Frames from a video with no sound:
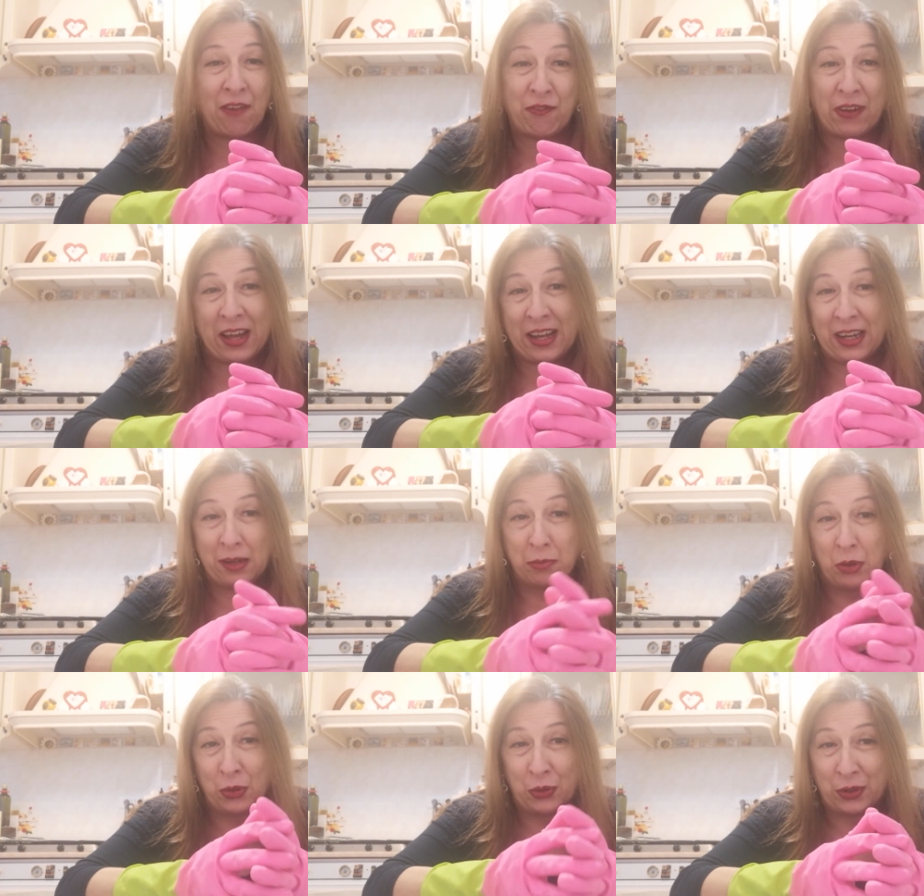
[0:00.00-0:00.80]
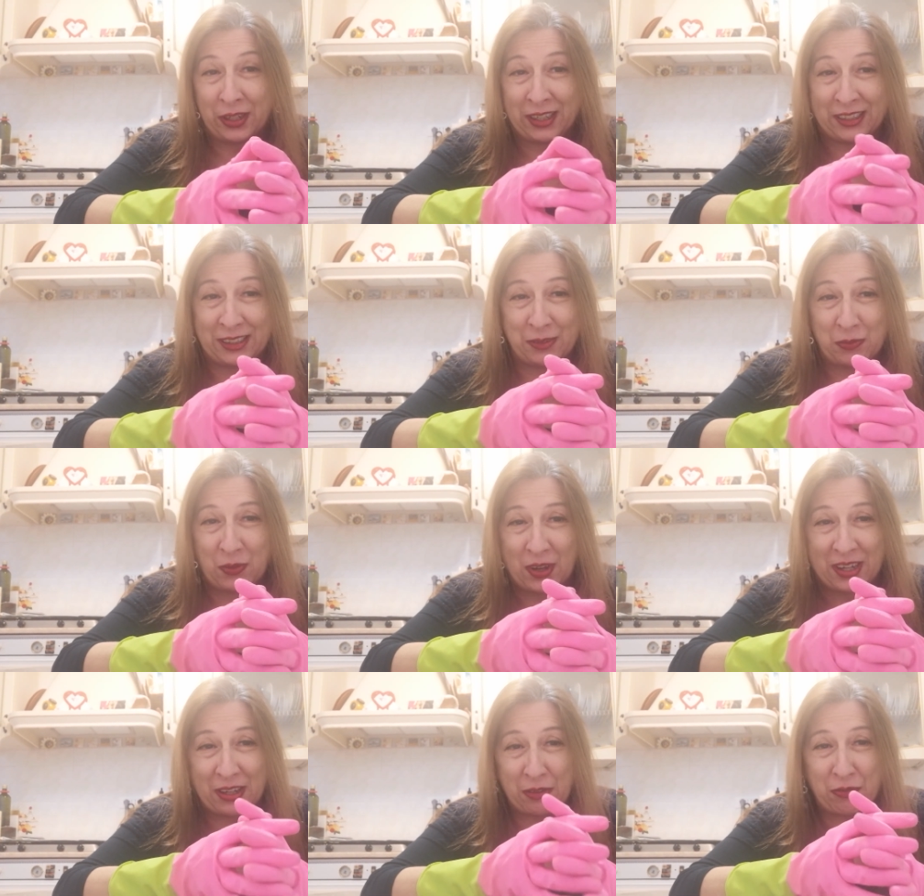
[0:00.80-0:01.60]
a fare l'amore, si può
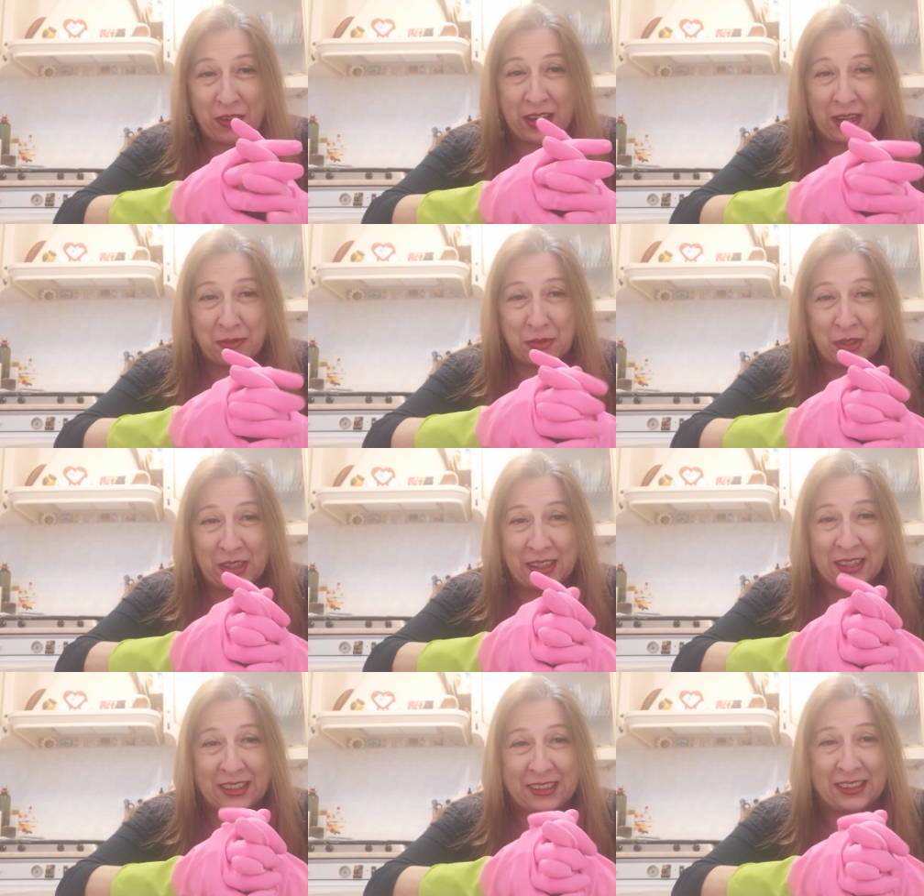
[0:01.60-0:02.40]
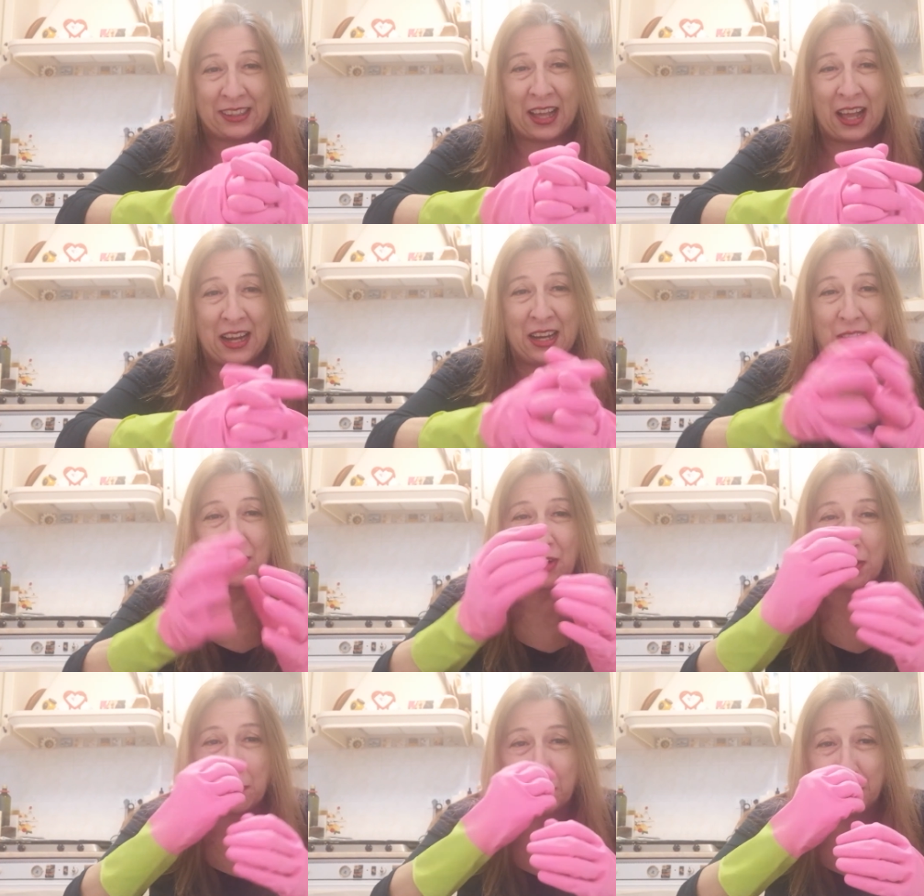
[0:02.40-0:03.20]
anche fare l'amore nelle stalle
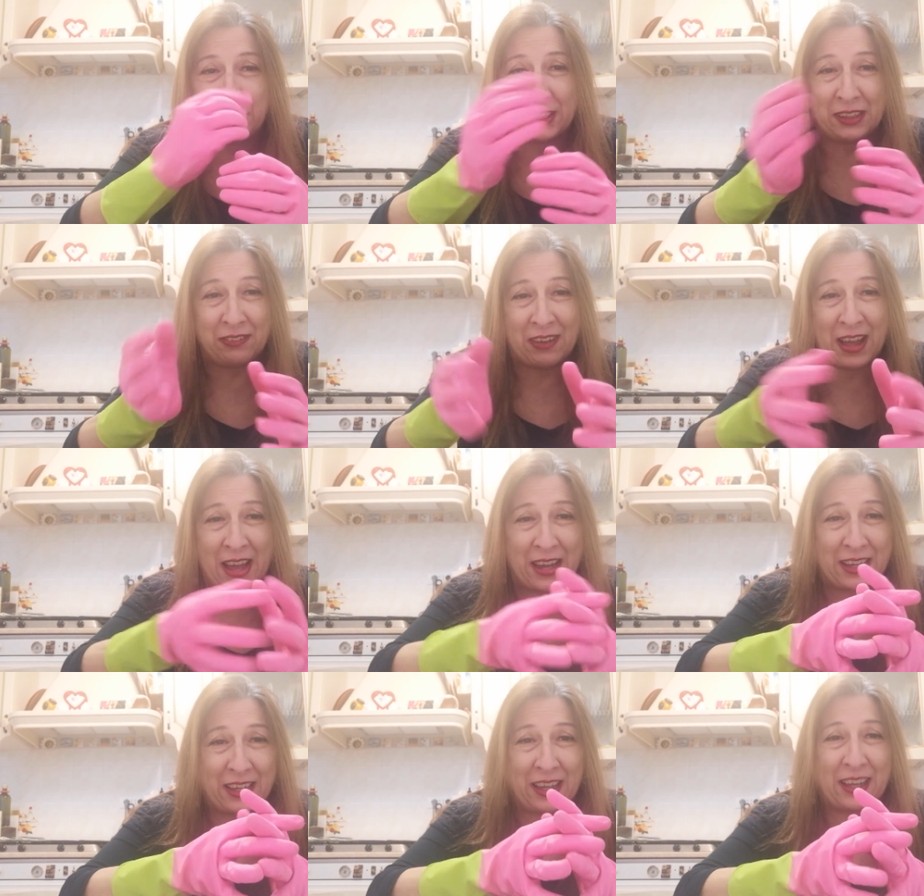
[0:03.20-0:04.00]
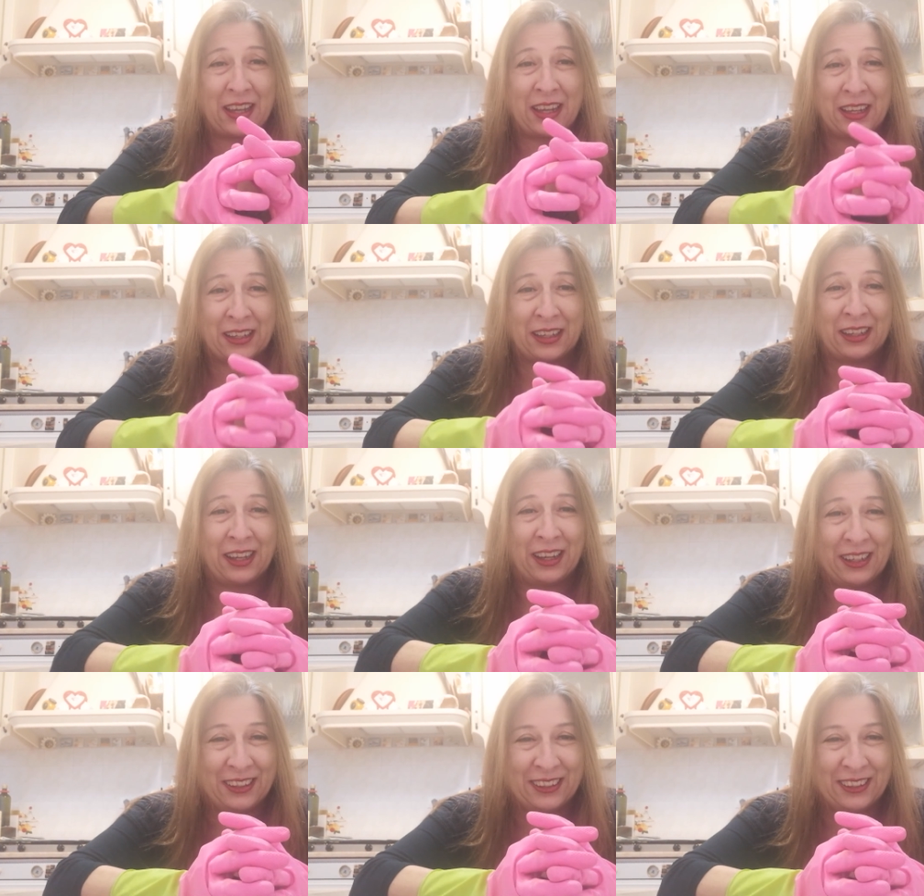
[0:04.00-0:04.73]
con la puzza di vacche che